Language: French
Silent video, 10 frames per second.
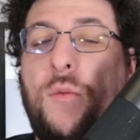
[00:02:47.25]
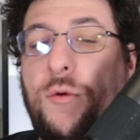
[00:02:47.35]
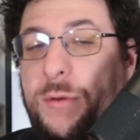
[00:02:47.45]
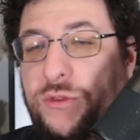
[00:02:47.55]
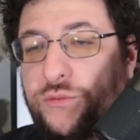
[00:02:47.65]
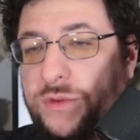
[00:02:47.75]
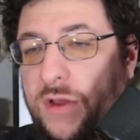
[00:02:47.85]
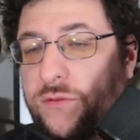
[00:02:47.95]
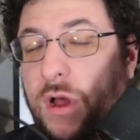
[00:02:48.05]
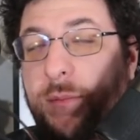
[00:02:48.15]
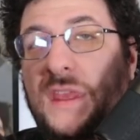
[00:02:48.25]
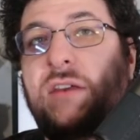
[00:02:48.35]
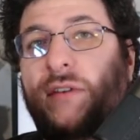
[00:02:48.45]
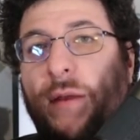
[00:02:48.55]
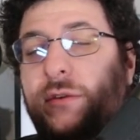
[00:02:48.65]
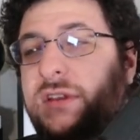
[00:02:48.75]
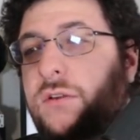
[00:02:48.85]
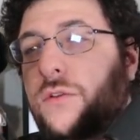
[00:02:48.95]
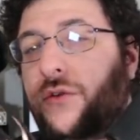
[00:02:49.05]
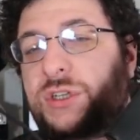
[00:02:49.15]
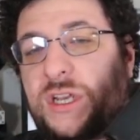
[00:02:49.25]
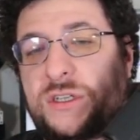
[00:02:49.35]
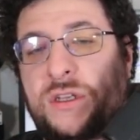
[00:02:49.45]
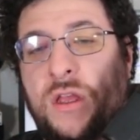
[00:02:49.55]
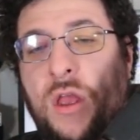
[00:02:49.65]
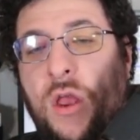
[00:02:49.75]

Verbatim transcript: on peut pas tout avoir, mais il y a vraiment cette grande recherche.